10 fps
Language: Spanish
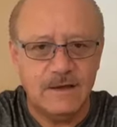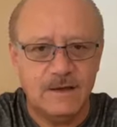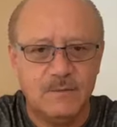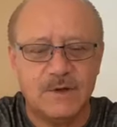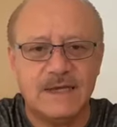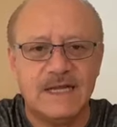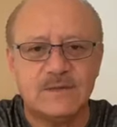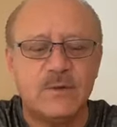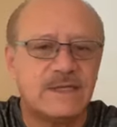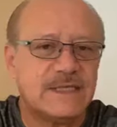porque las
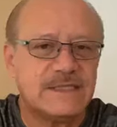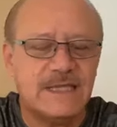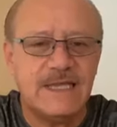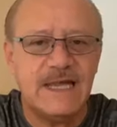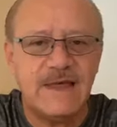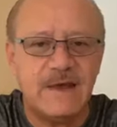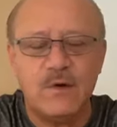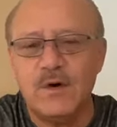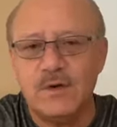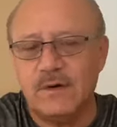fuerzas del día de
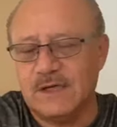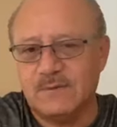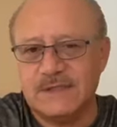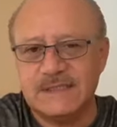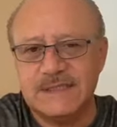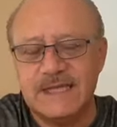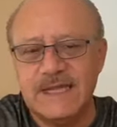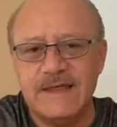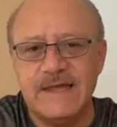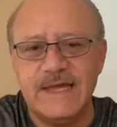hoy o las fuerzas del
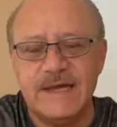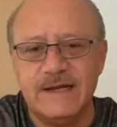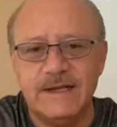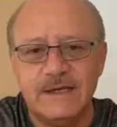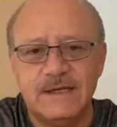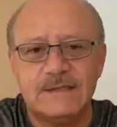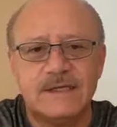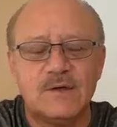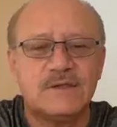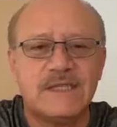día de ayer se
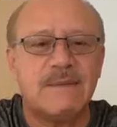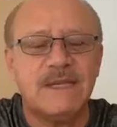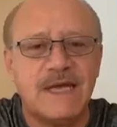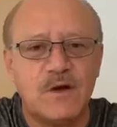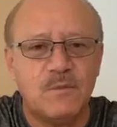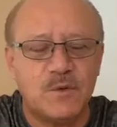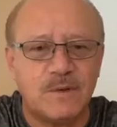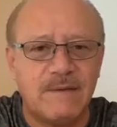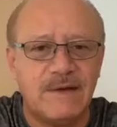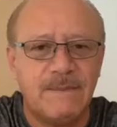nos terminaron
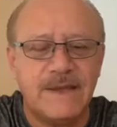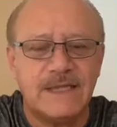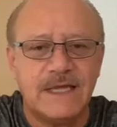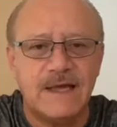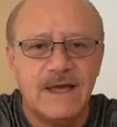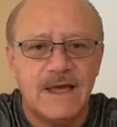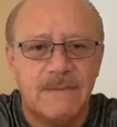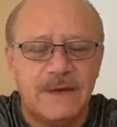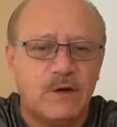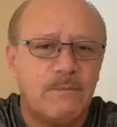probablemente,
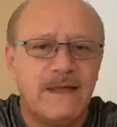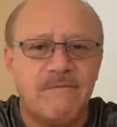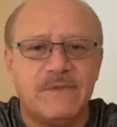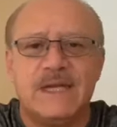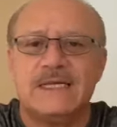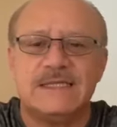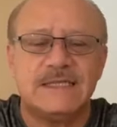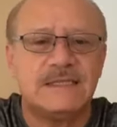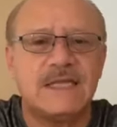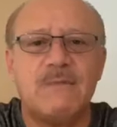pero mientras
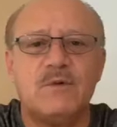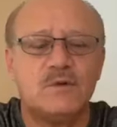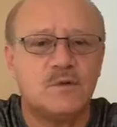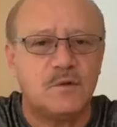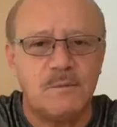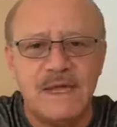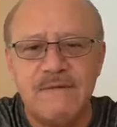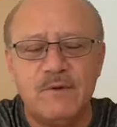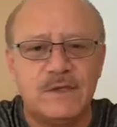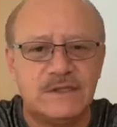estamos
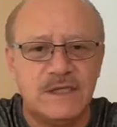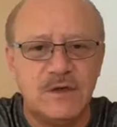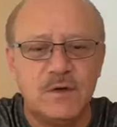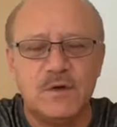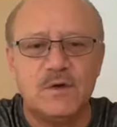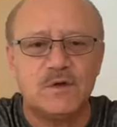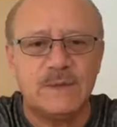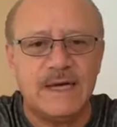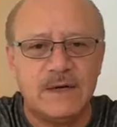durmiendo el Señor nos va a dar